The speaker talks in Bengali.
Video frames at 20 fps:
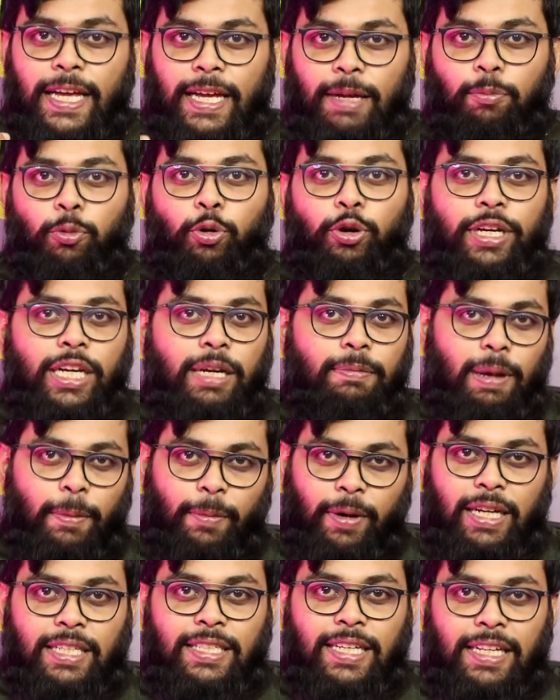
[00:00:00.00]
এই বইটির
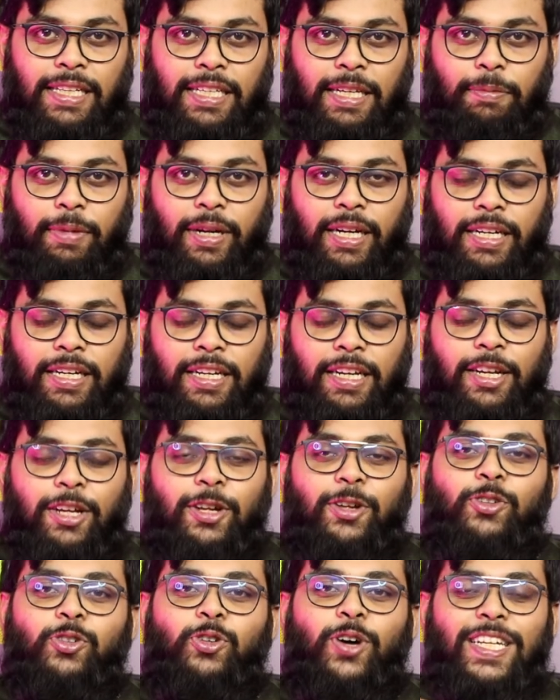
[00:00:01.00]
ব্যাপারে জানতে পারেন
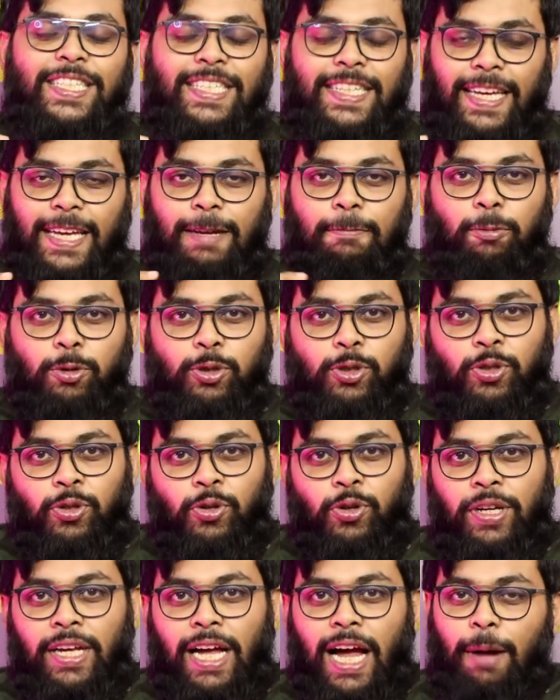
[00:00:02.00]
তো আজকে এই
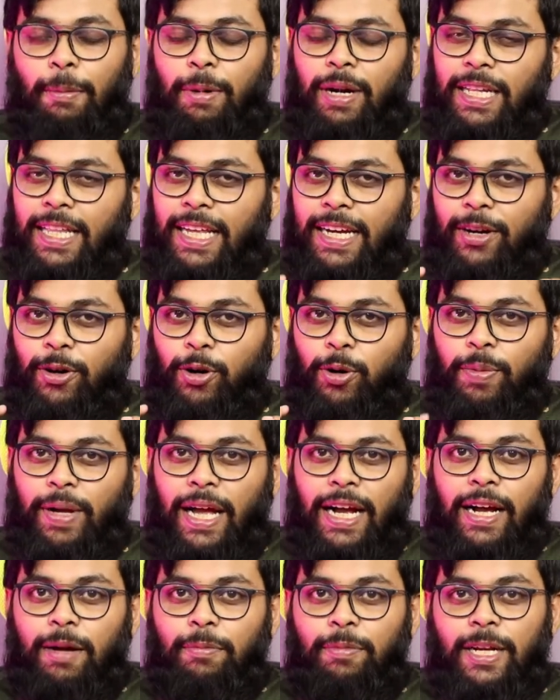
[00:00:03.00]
পর্যন্তই আবার দেখা হবে
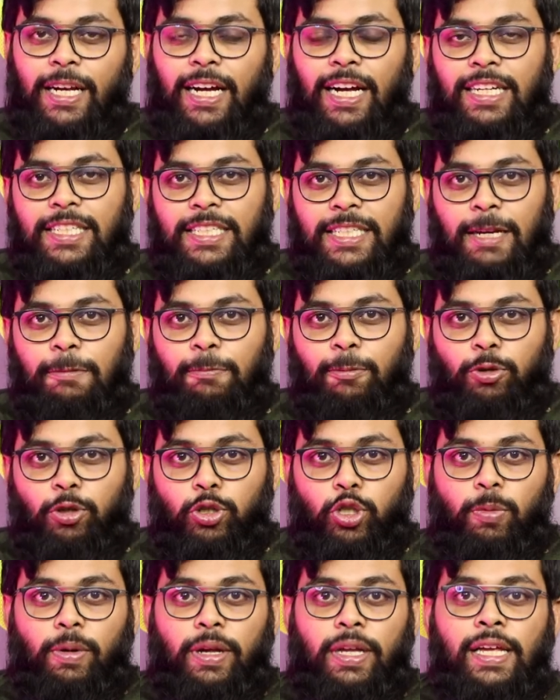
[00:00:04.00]
আগামীকাল সেই পর্যন্ত
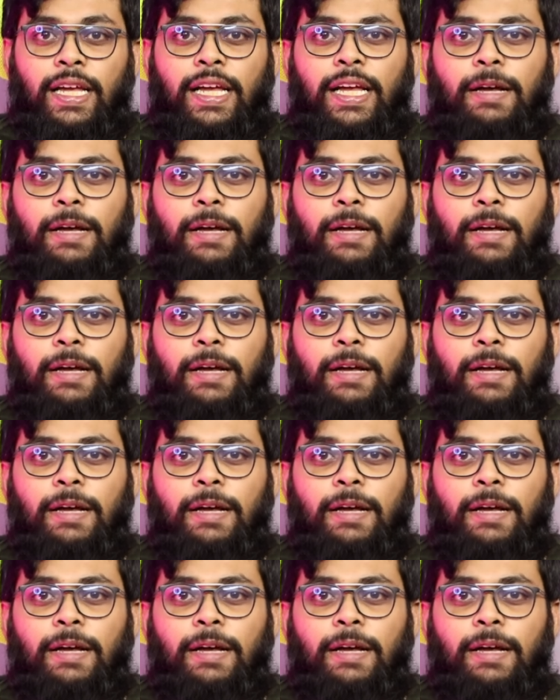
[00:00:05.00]
সবাই